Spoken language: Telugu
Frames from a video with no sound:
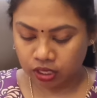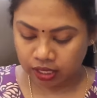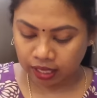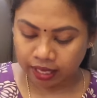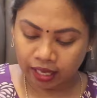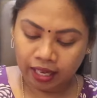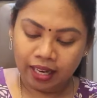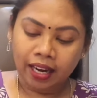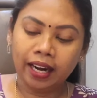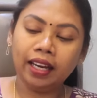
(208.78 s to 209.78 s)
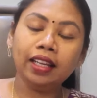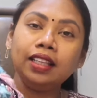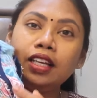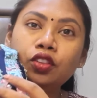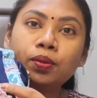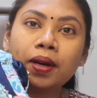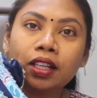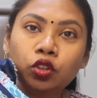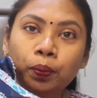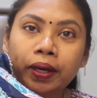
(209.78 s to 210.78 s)
వస్తాయి అండ్ ఇది మన
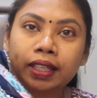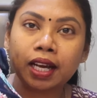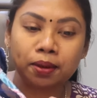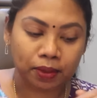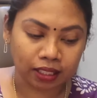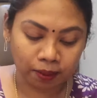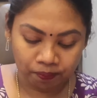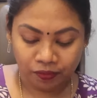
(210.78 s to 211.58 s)
దుపట్టా అనమాట